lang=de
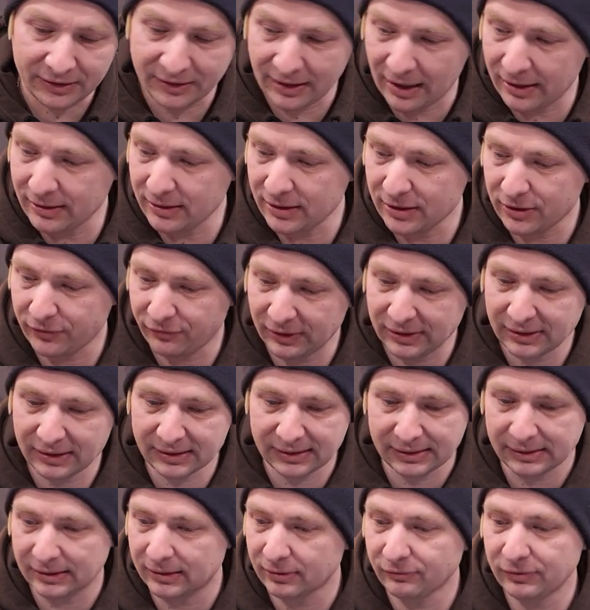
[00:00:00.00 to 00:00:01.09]
Denn ich finde
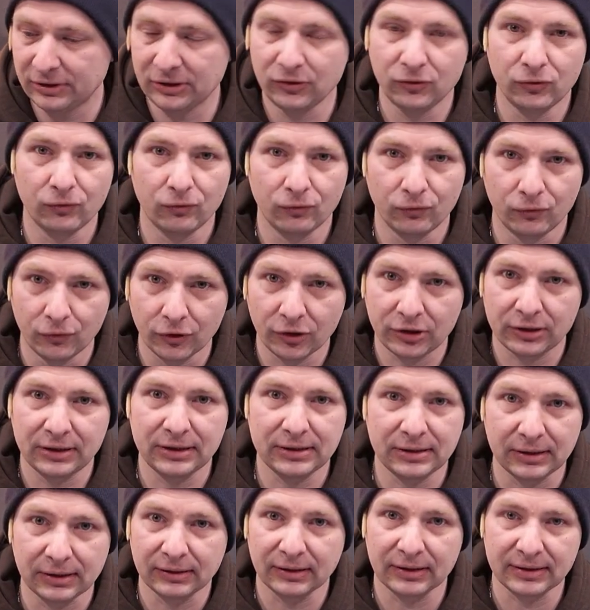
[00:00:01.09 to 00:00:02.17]
es irgendwie
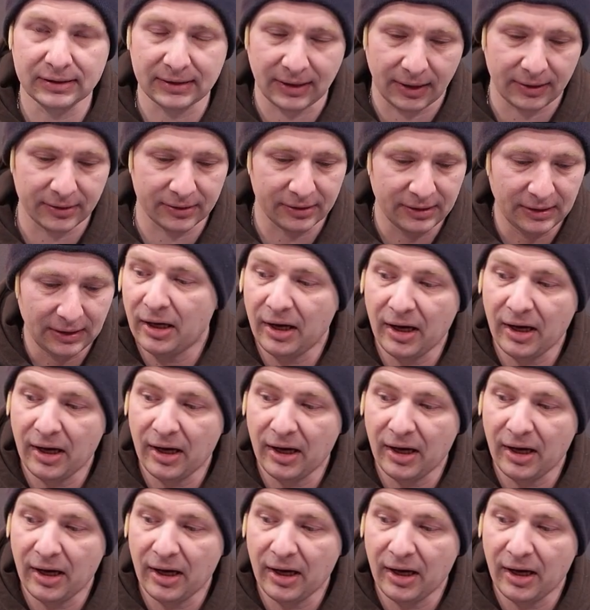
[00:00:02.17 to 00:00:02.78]
wirklich interessant.